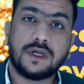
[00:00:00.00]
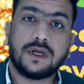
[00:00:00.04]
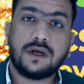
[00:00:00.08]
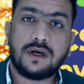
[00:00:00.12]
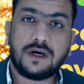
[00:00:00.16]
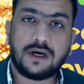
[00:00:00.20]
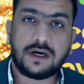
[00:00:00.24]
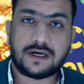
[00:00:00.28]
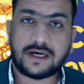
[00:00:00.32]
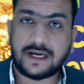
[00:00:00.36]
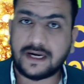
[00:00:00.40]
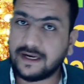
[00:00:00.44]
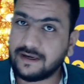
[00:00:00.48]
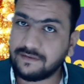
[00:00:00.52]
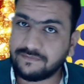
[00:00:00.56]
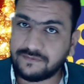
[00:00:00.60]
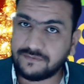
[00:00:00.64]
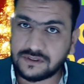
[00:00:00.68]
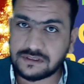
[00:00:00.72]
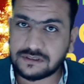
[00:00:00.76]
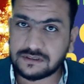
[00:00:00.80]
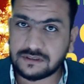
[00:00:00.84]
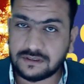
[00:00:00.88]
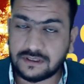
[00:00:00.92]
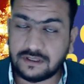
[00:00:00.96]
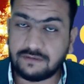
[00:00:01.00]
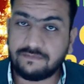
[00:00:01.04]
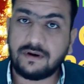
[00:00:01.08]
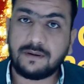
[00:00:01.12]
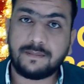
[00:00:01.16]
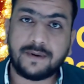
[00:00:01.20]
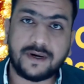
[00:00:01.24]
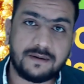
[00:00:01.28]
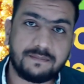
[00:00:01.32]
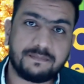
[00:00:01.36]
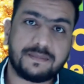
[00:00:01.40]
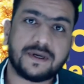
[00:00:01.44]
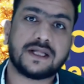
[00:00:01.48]
करंट अफेयर्स दिव्या
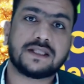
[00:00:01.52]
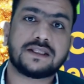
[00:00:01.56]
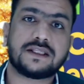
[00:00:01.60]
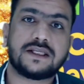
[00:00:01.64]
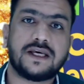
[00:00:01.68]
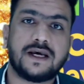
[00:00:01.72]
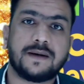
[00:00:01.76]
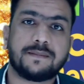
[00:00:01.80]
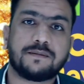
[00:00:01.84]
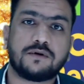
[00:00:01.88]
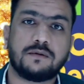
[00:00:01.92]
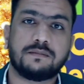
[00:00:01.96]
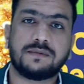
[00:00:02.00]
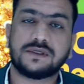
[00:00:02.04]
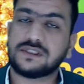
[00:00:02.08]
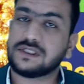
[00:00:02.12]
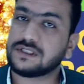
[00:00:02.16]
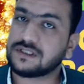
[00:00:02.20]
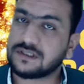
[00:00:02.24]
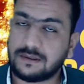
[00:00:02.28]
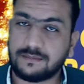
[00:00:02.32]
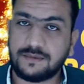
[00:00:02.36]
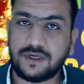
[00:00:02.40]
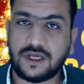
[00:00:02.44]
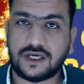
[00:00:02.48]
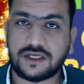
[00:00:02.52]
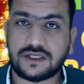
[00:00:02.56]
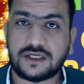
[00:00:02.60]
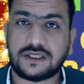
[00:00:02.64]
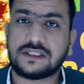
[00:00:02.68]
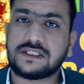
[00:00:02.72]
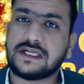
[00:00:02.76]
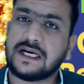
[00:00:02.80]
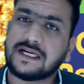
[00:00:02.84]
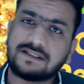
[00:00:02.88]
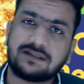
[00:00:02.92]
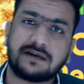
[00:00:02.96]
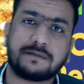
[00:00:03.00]
मैडम पढ़ाती है आपको बिजनेस कम्युनिकेशन
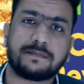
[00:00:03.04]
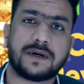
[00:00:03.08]
जय सर